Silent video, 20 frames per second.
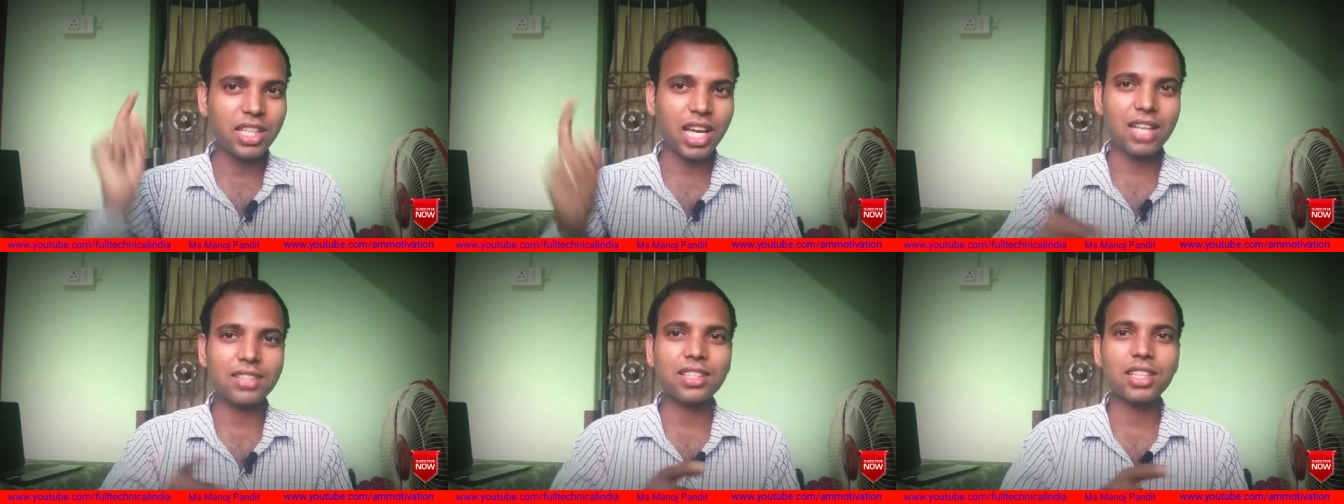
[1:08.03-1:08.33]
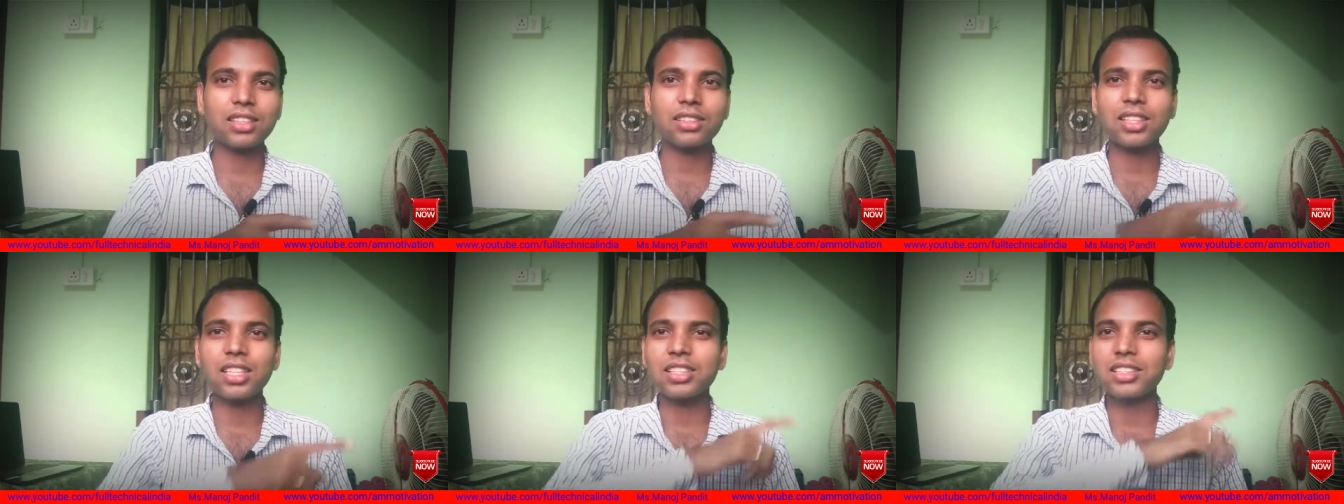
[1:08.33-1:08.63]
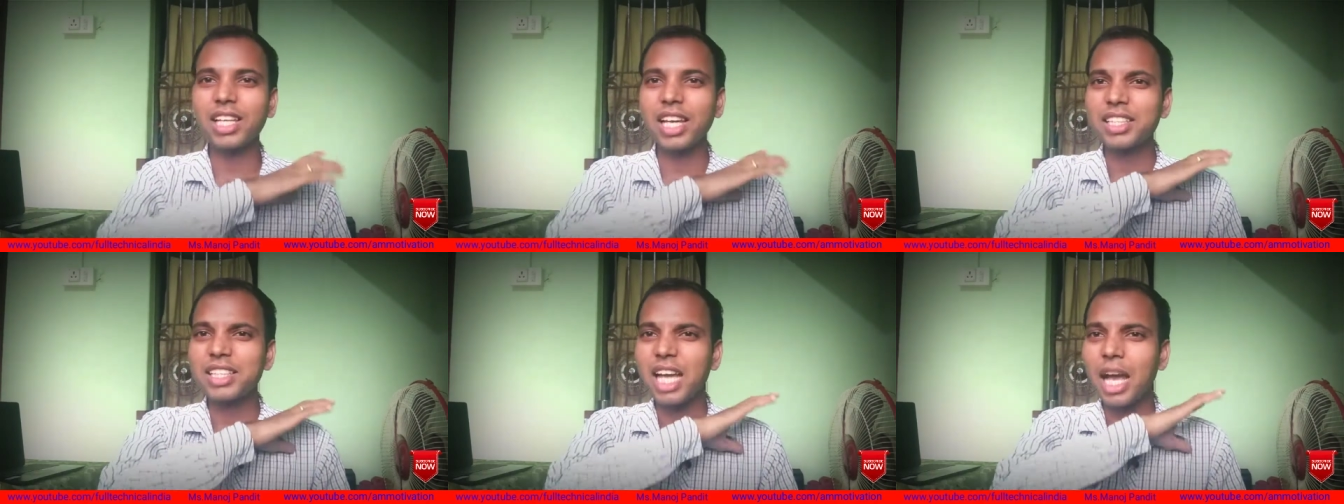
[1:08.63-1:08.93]
जा सकते
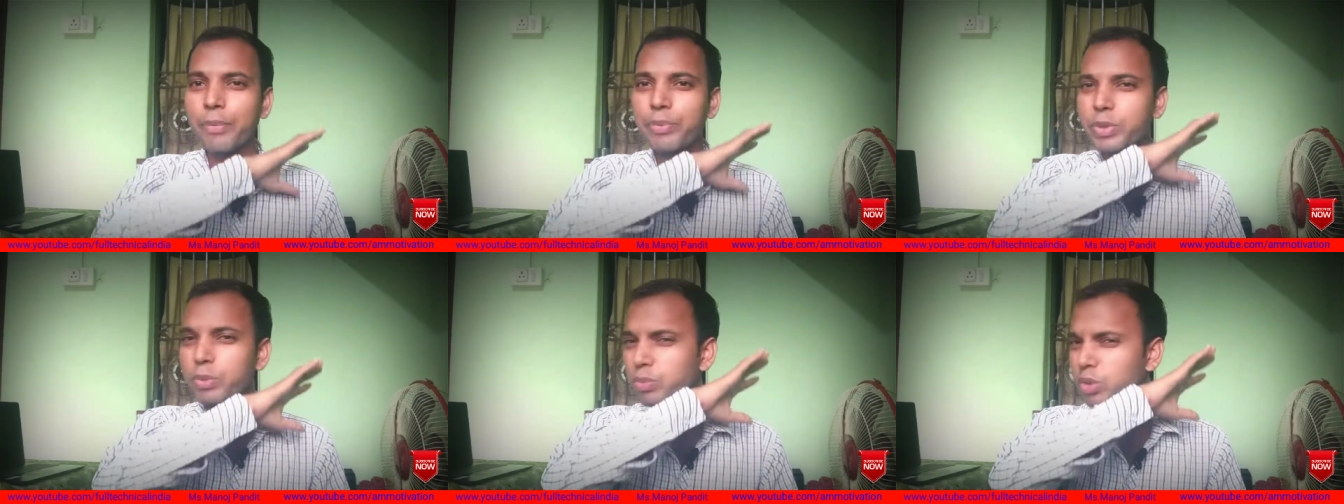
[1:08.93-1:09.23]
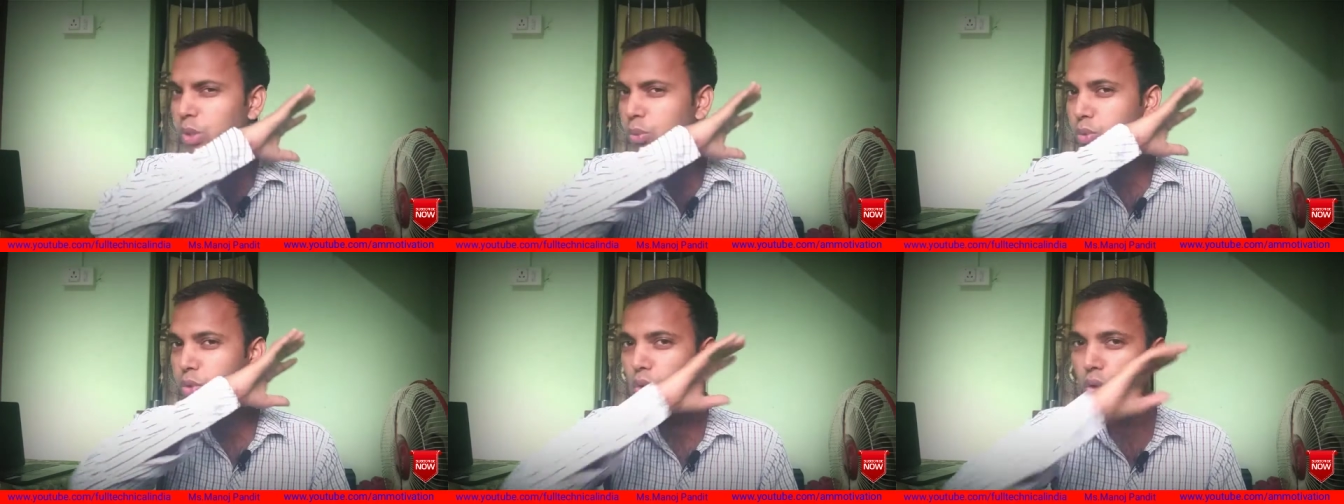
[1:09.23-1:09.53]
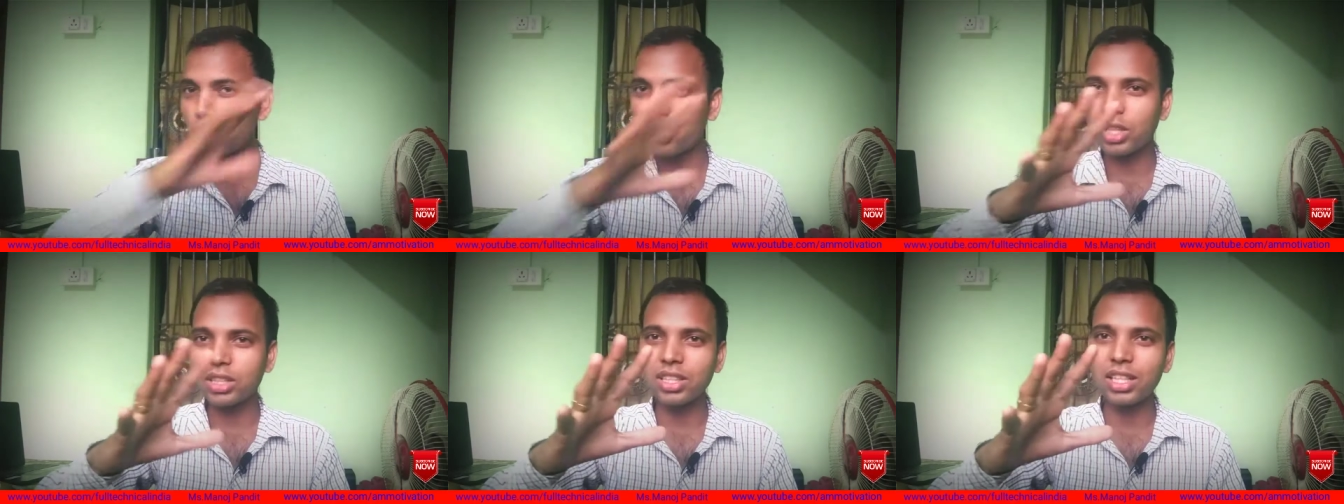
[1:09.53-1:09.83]
हैं जाइए आपसे मुझे
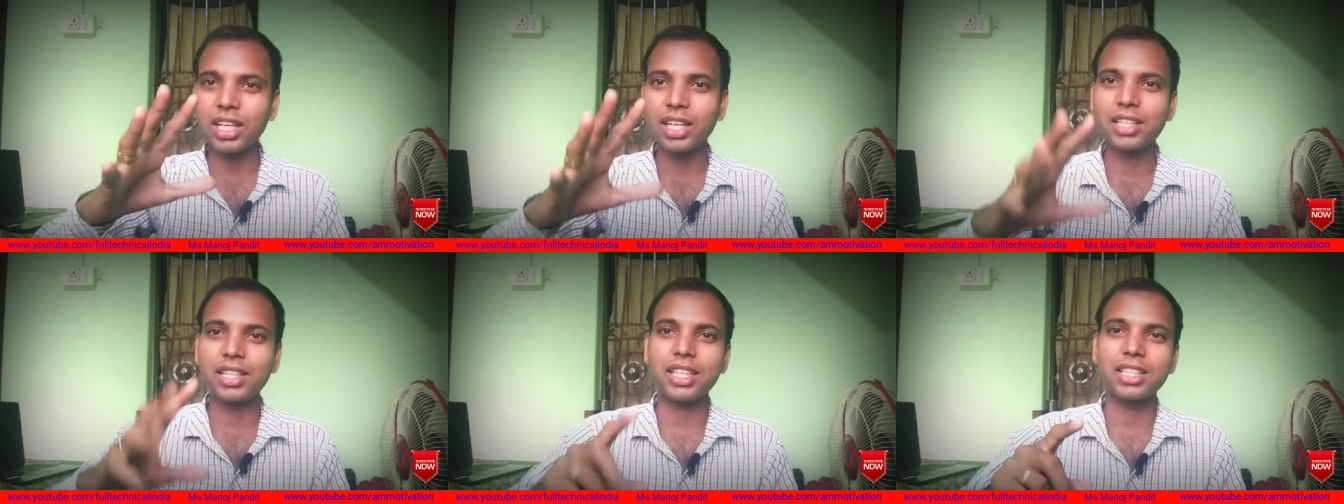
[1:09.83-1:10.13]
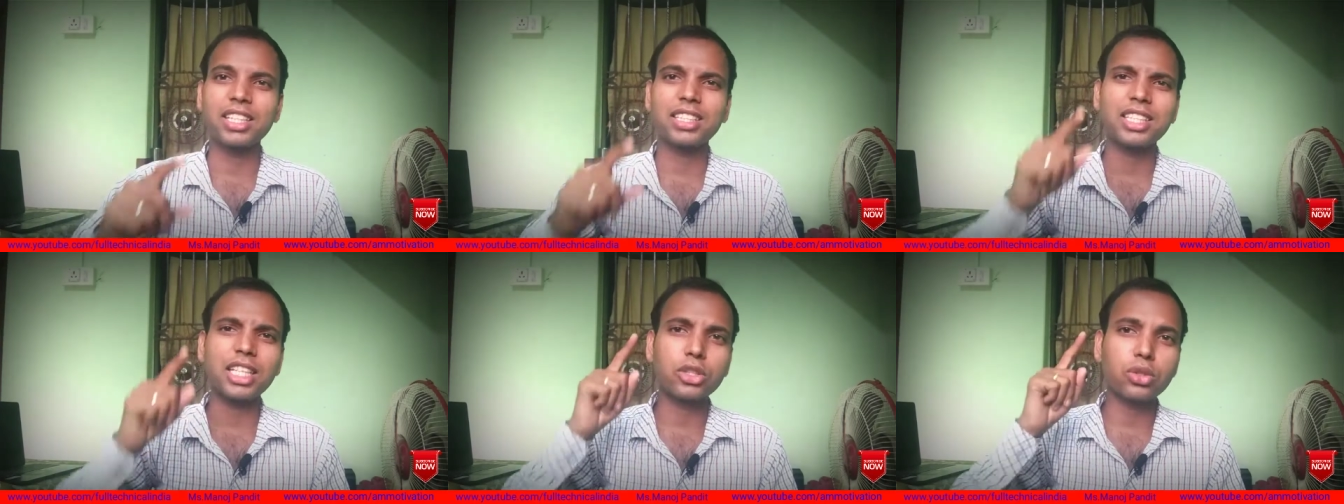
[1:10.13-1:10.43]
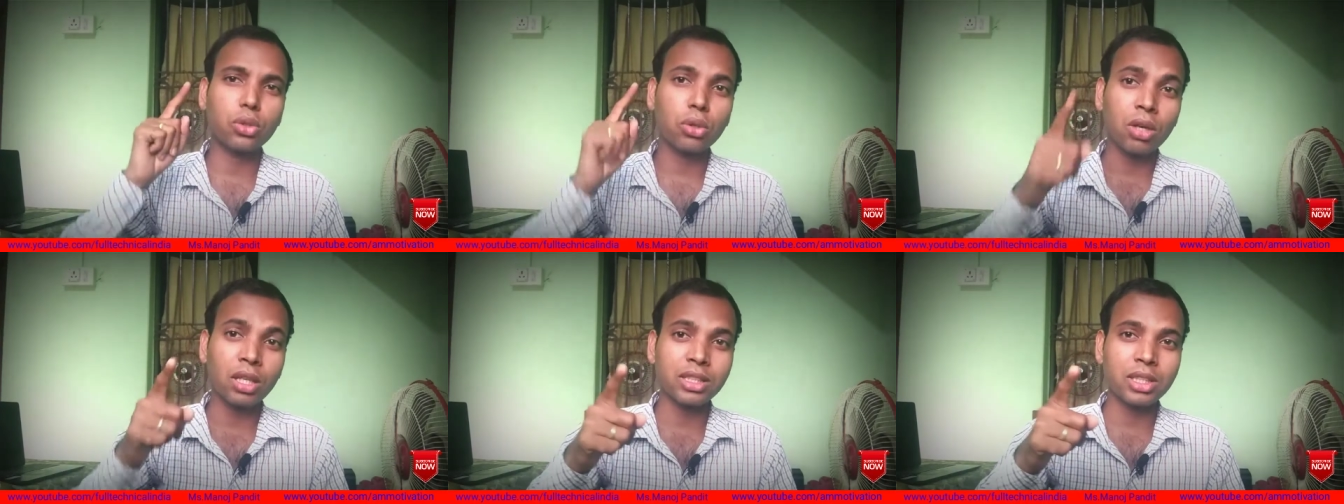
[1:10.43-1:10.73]
जरूरत नहीं है जिसे
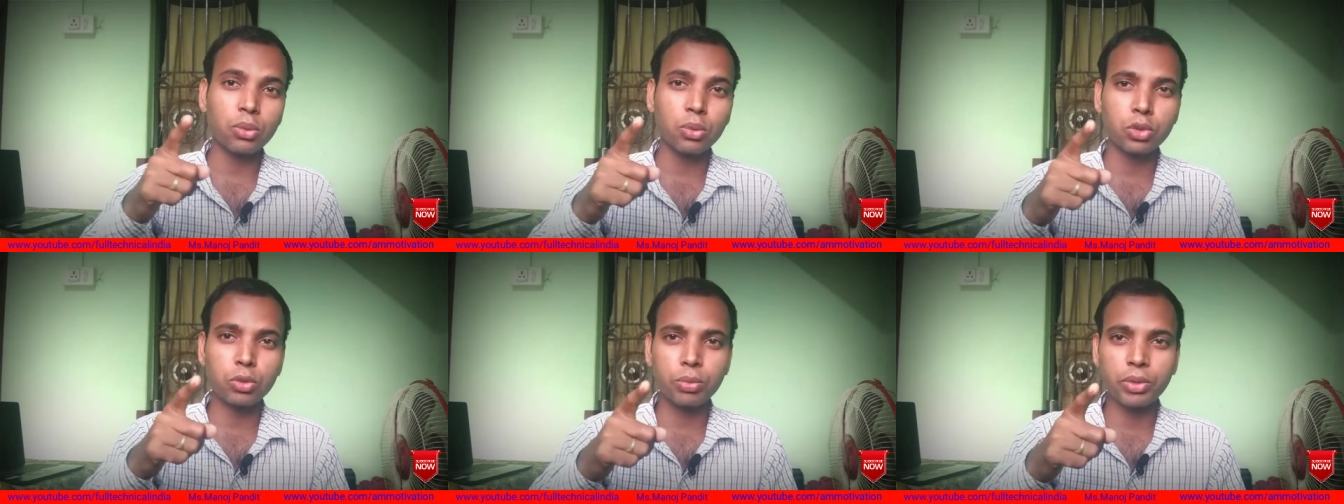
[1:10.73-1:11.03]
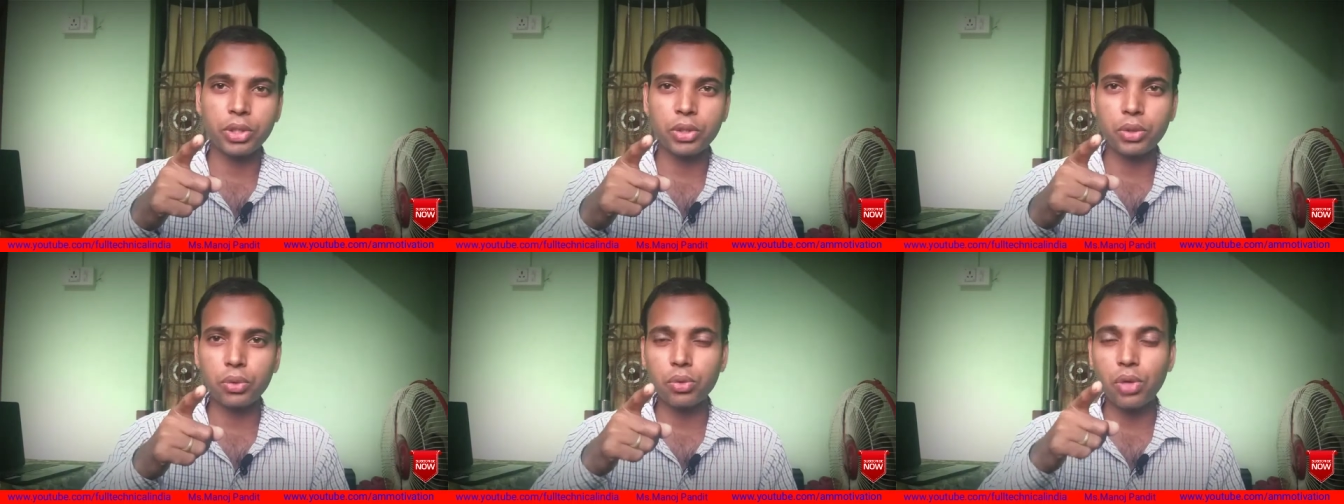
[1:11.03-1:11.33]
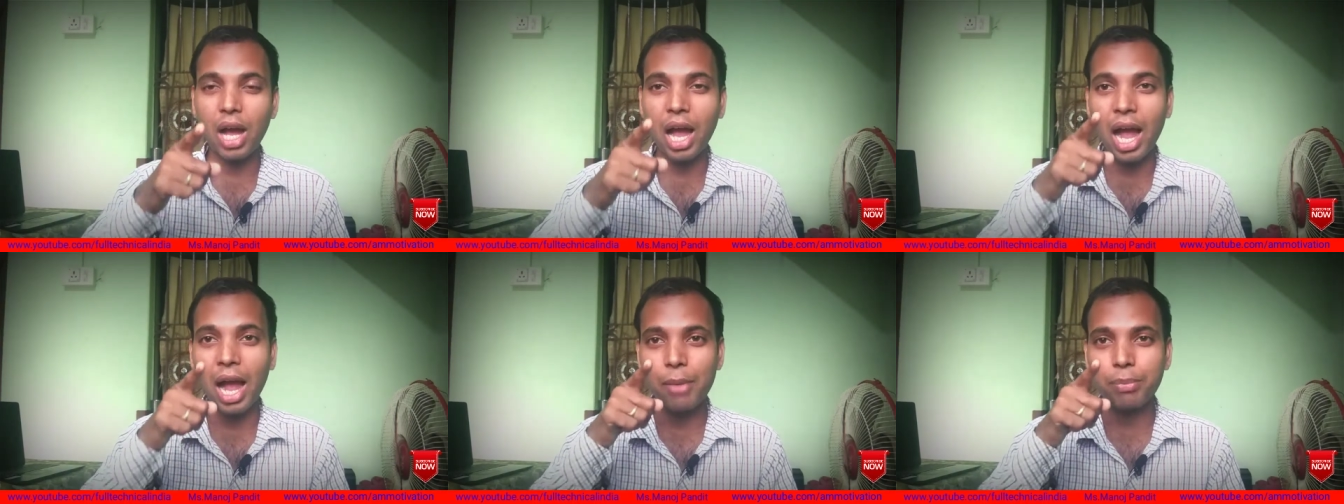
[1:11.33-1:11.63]
जरूरत है उस वीडियो को